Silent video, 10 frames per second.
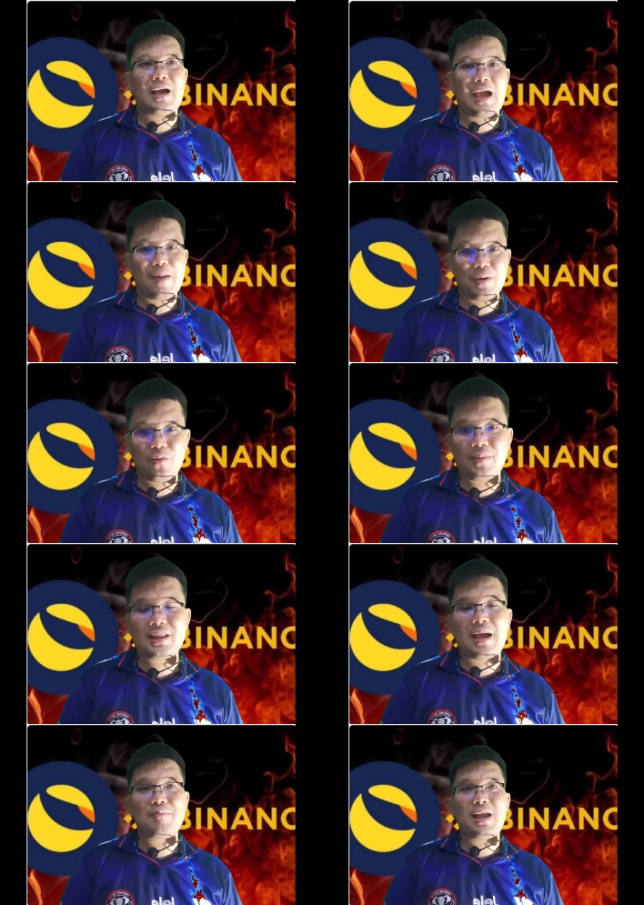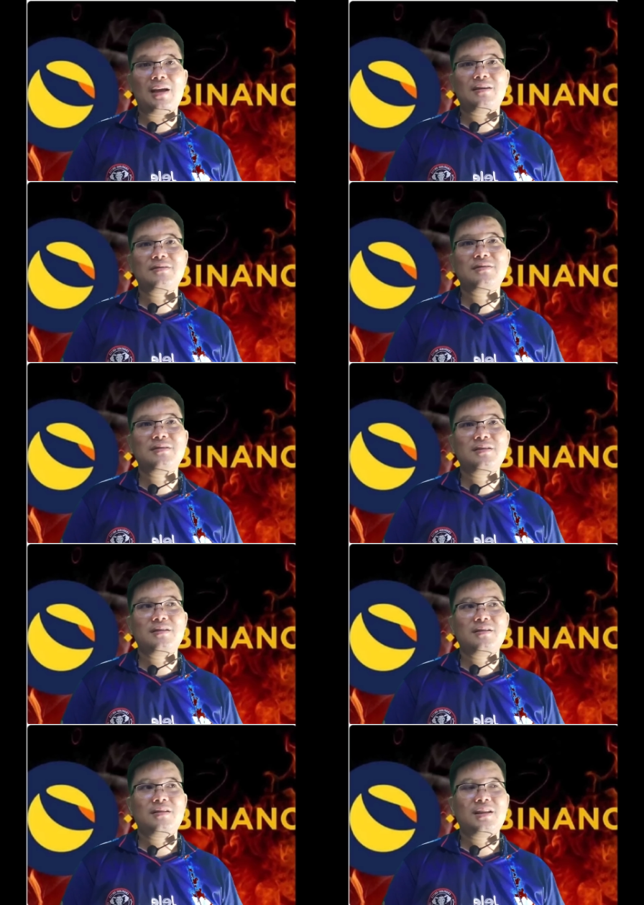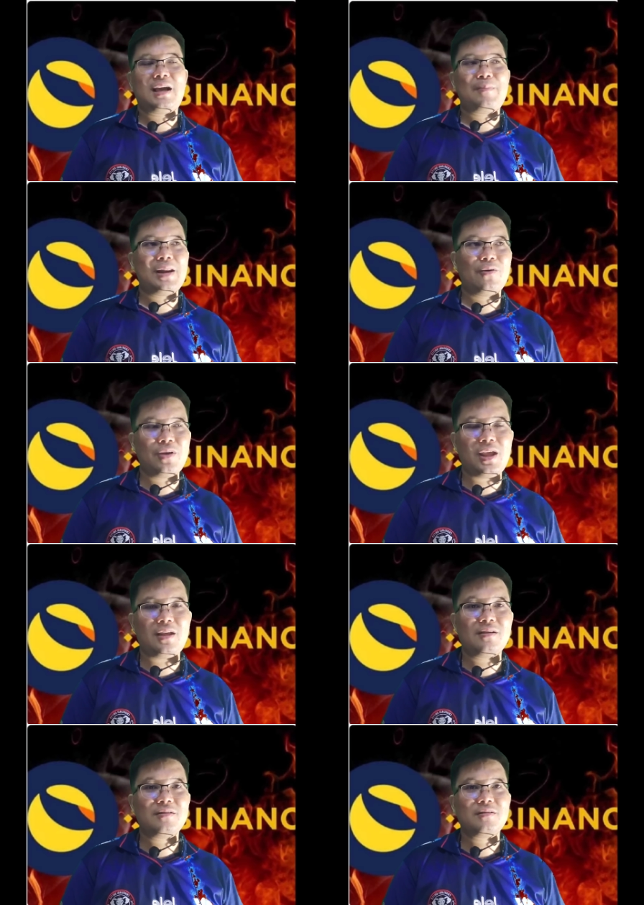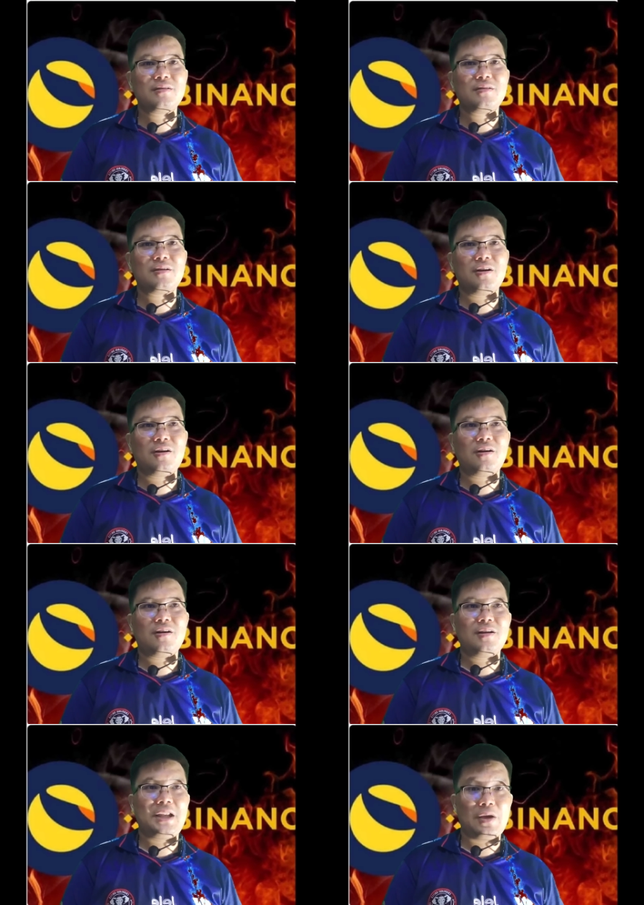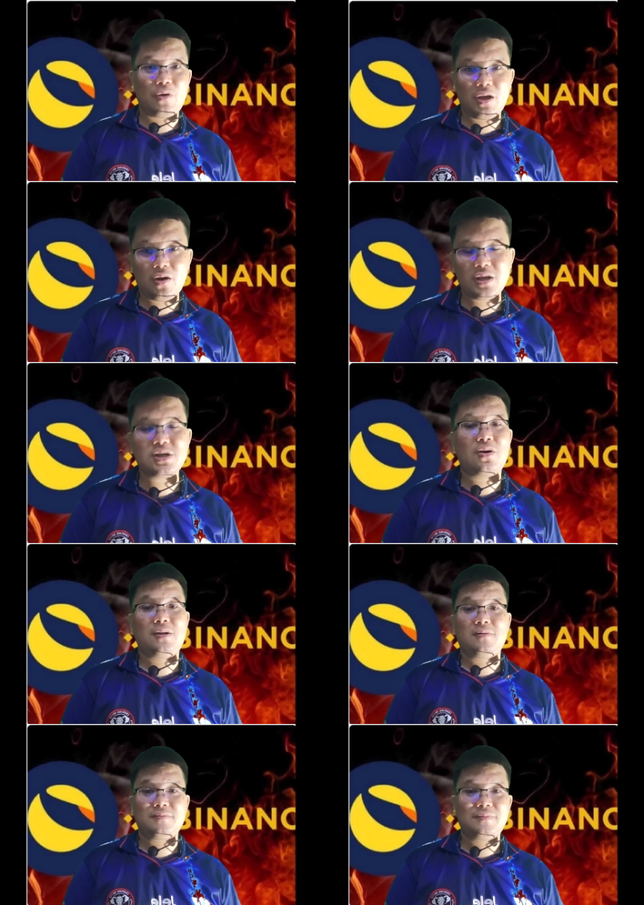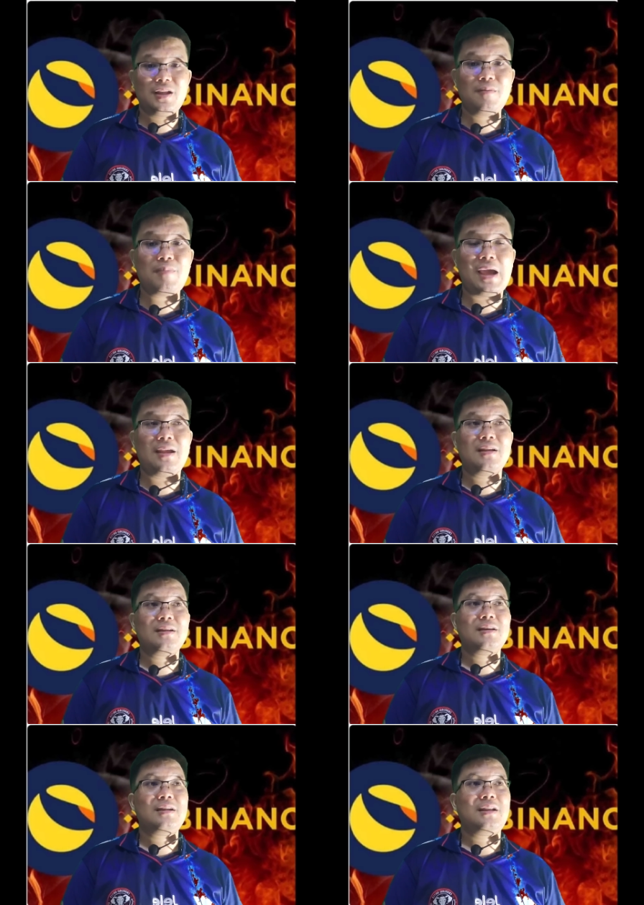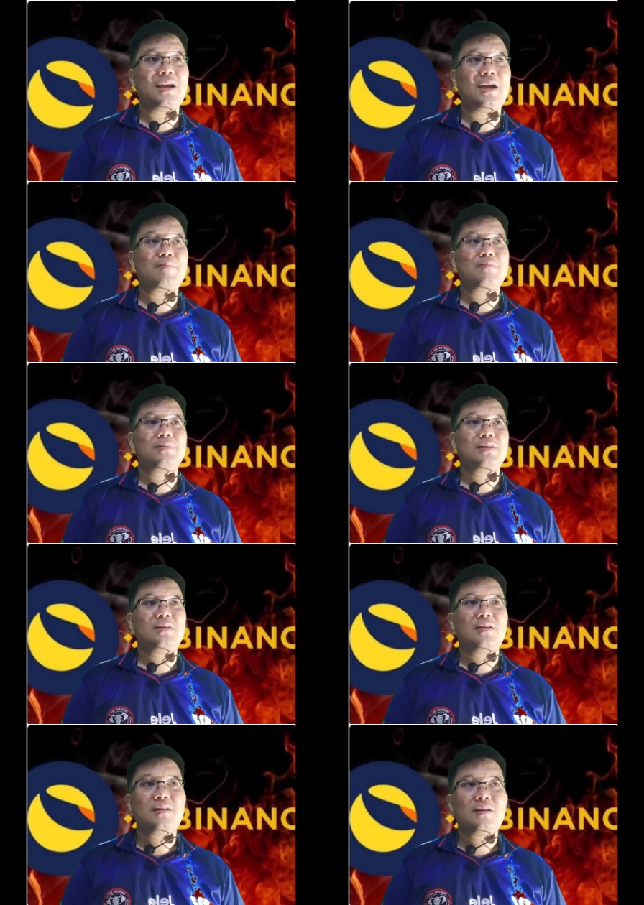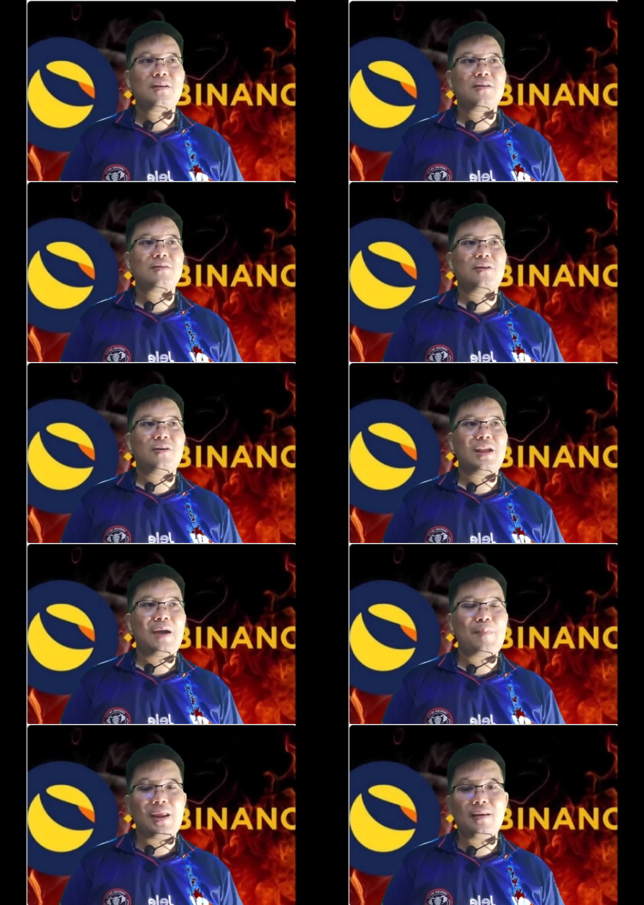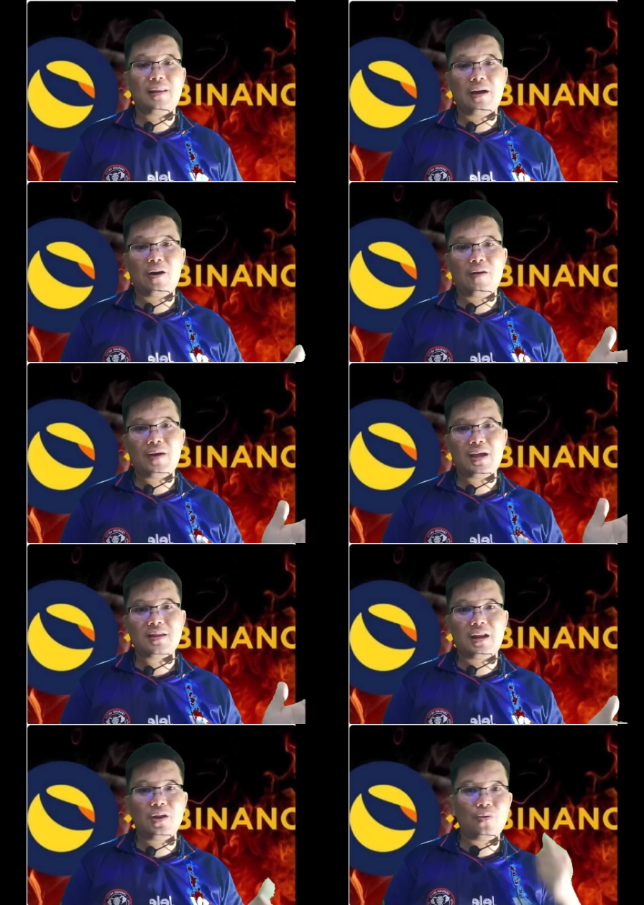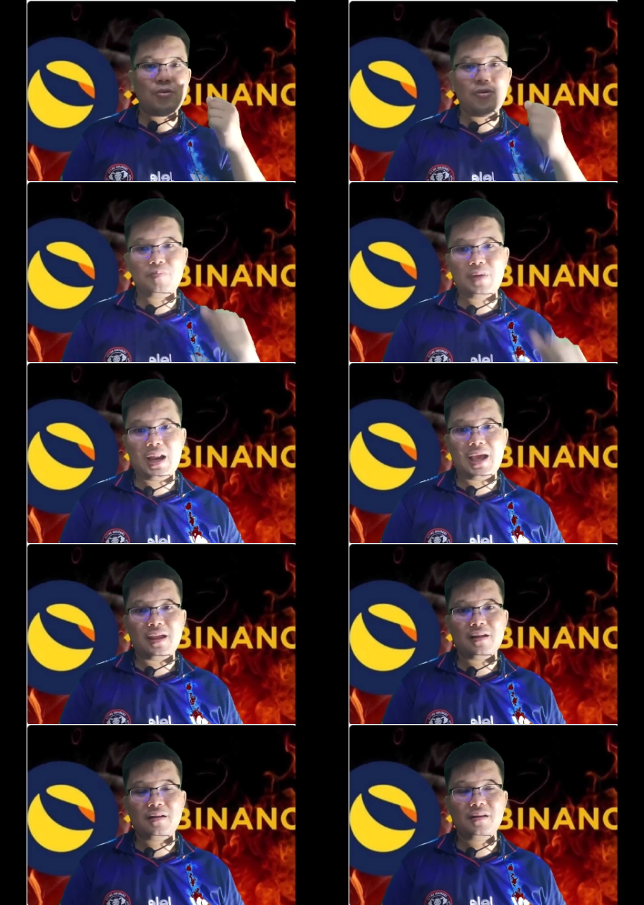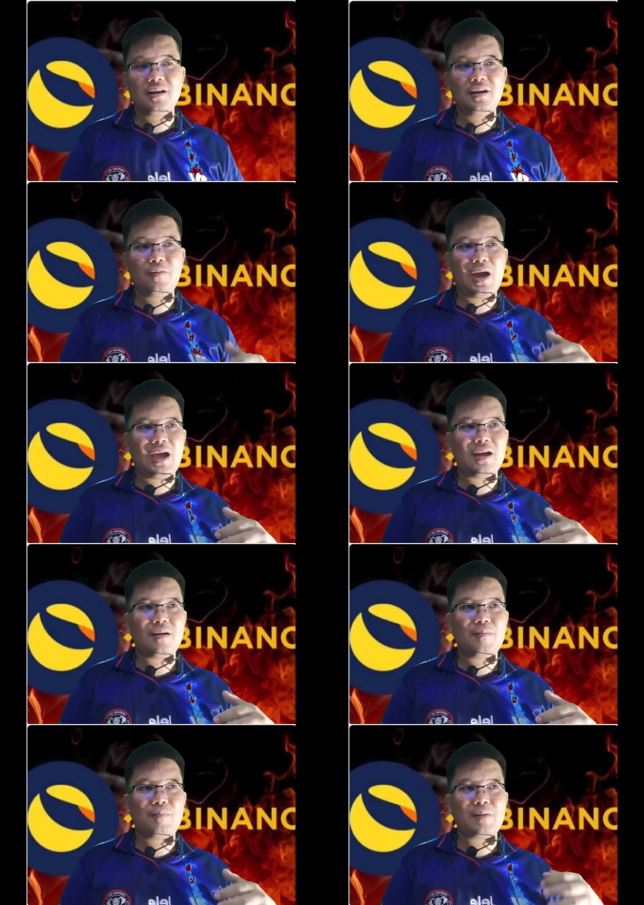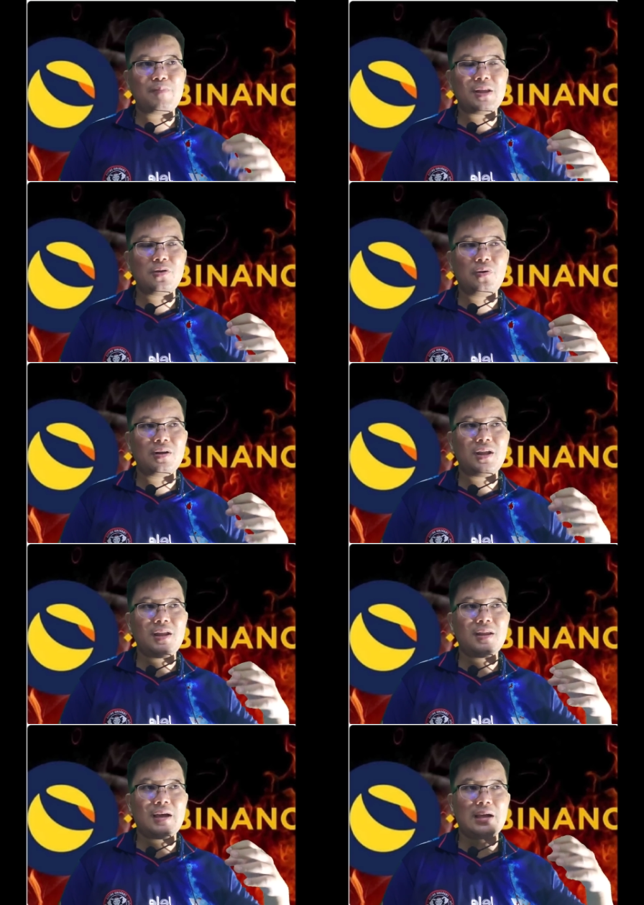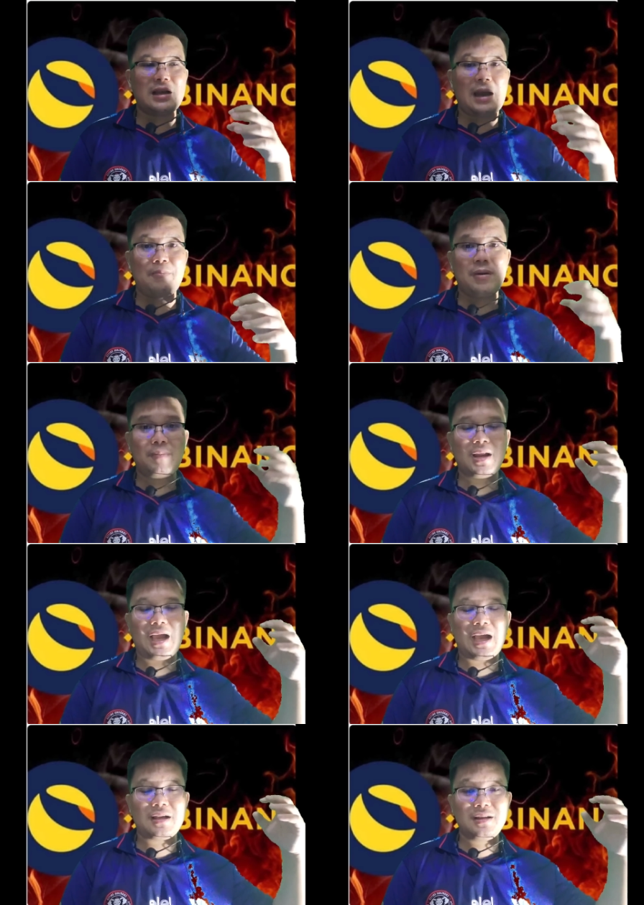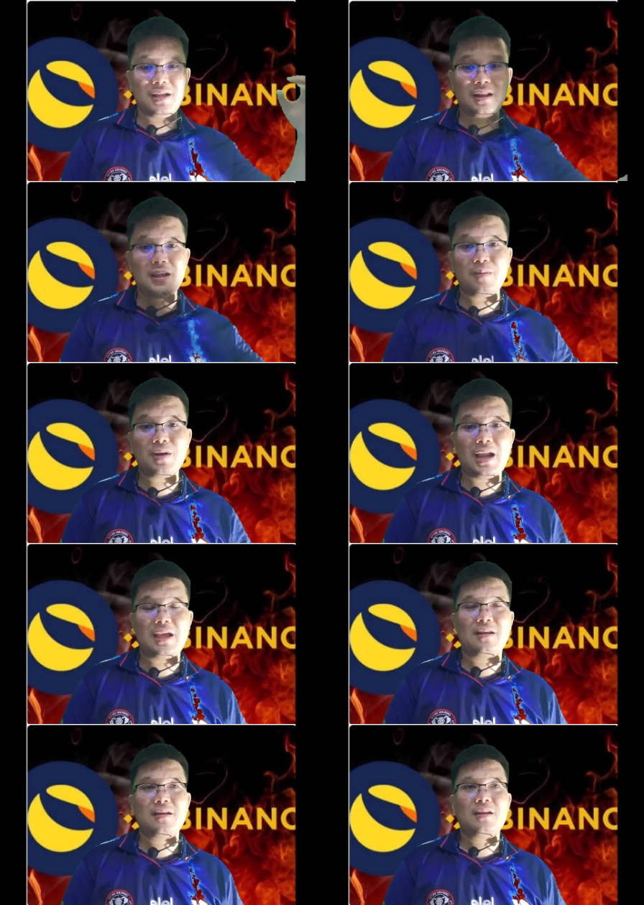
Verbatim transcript: ราคามันลงมาต่ำละถ้ามันลงอีกก็เดี๋ยวค่อยๆช้อนขึ้นไปนะครับก็อย่าไปรอว่าจะลงสุดเมื่อไหร่หรือว่ามันเป็นช่วงที่จะกลับมาเป็นขาขึ้นอีกทีเมื่อไหร่